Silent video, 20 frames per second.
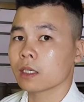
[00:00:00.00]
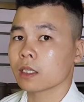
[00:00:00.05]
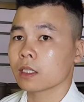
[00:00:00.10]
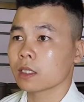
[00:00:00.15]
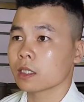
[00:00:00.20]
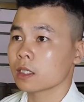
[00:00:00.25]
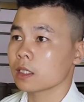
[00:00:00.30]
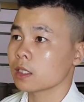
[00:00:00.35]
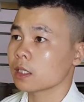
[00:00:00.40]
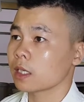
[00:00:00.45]

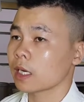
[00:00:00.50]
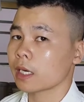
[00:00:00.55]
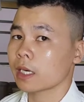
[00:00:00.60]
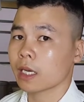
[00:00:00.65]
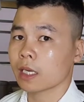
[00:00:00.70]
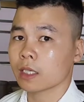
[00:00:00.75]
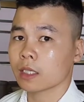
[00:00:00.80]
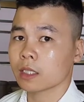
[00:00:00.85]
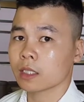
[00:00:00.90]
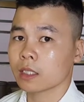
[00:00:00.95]
à, khi cài
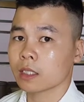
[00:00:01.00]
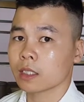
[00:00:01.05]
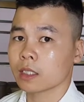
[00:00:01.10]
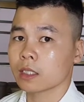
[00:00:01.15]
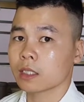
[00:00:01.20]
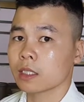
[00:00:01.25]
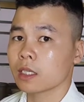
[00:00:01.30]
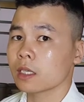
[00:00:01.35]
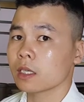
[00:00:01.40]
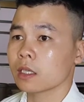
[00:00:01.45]
đặt
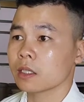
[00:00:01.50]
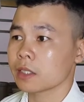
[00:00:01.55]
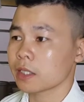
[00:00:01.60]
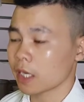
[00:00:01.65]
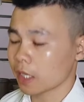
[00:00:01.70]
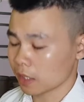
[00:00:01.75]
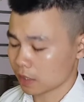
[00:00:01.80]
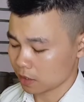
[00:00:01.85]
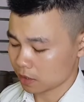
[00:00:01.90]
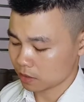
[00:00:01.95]
thì rất là
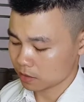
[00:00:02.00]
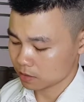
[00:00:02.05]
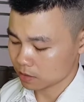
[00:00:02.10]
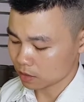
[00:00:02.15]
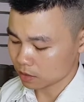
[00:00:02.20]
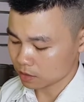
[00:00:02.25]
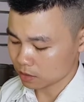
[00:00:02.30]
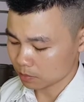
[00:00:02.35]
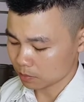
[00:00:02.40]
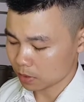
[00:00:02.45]
nhanh,
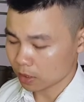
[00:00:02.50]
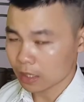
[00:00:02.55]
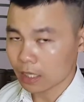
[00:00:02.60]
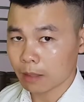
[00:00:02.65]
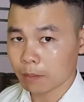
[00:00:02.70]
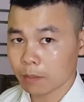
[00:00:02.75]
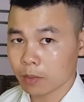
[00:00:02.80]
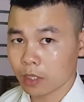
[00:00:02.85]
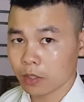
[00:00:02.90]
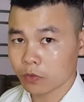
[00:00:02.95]
chắc chỉ mất
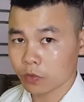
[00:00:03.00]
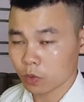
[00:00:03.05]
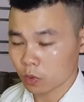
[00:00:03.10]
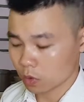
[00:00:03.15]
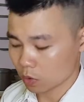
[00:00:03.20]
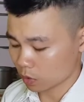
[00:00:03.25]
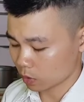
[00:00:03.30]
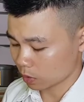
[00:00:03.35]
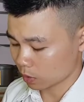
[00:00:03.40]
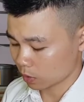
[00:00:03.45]
5-10
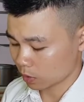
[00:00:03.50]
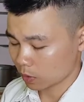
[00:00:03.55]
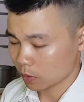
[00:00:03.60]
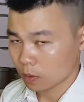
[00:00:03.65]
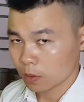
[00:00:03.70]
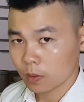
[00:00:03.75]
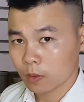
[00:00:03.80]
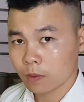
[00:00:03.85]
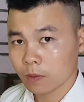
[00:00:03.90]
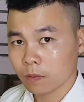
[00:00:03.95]
phút thôi
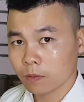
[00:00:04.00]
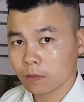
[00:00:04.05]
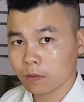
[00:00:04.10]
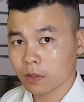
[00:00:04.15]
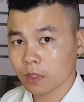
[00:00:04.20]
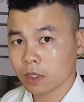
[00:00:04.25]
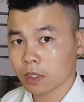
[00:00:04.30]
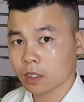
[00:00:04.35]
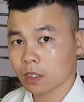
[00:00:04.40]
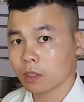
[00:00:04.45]

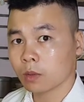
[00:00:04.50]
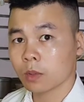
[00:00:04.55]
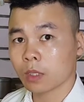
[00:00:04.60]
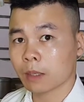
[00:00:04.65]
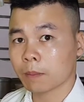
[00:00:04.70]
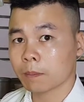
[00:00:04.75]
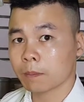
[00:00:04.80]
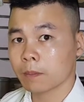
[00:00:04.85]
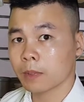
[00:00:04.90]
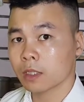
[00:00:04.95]
Vì không
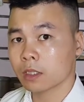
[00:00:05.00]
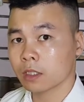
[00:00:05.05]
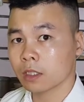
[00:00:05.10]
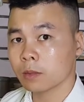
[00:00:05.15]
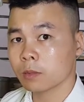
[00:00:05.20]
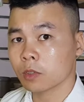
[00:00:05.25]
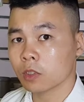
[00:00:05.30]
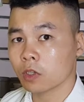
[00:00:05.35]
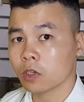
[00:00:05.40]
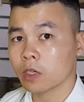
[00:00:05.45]
gặp bất
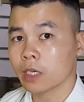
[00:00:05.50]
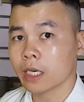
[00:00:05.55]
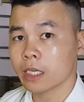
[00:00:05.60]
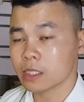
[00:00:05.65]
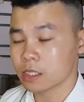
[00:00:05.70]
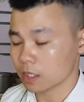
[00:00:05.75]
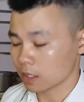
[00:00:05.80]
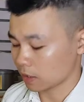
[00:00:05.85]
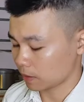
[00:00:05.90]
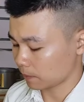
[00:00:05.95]
cứ một khó
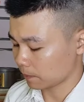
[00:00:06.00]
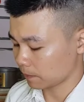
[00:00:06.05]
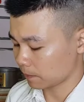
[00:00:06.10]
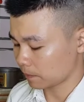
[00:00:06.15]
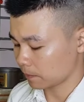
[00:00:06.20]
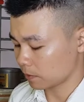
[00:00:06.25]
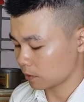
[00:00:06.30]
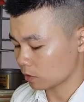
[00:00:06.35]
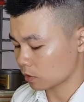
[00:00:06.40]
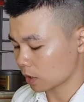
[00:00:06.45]
khăn gì,
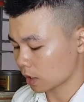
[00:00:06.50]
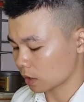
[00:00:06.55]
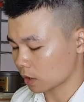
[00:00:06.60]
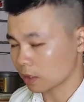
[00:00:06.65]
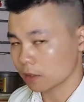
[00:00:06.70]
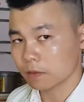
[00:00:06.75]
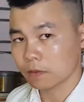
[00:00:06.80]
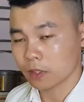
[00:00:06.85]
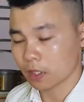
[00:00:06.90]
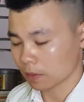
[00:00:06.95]
nó toàn
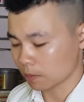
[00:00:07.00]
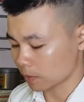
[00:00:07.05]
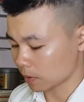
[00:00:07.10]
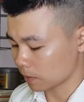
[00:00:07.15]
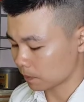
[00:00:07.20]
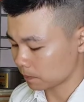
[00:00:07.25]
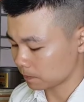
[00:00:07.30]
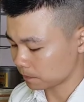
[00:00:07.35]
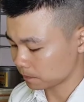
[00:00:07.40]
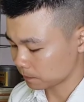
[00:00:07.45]
tiếng Việt mà
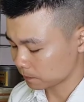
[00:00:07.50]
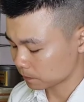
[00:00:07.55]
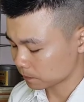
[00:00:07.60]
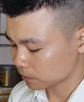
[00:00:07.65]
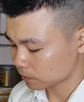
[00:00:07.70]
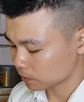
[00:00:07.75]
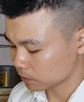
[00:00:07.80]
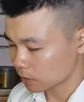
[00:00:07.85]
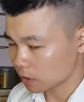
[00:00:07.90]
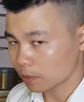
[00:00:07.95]

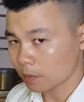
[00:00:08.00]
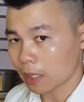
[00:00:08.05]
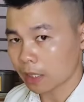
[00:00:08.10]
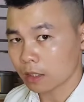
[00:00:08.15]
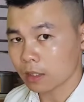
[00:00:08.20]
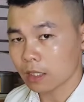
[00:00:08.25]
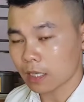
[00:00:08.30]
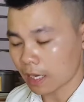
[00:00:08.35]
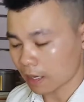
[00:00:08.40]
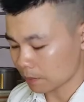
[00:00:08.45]
Các bạn
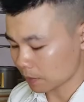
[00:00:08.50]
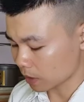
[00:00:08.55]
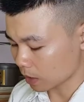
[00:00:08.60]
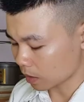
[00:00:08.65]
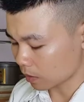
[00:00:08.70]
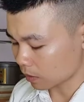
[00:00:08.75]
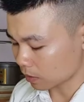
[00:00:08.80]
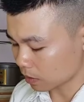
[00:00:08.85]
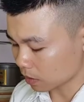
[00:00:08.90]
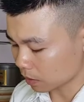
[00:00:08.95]
cứ làm
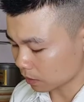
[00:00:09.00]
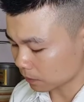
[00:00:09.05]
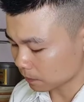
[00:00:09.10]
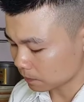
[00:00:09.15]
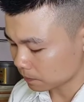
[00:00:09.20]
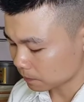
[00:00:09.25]
theo là được